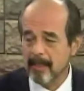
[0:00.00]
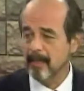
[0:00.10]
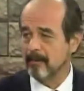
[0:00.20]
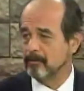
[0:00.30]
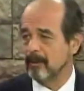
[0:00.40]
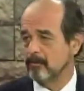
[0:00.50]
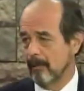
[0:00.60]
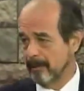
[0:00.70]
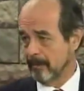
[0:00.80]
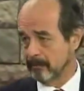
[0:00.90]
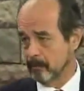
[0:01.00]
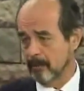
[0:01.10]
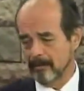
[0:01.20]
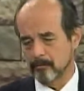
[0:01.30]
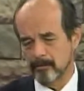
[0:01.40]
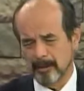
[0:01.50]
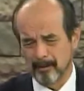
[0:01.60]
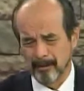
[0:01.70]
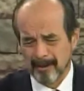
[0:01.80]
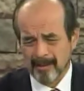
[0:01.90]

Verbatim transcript: nada, o sea, solamente fue estudiante un ciclo.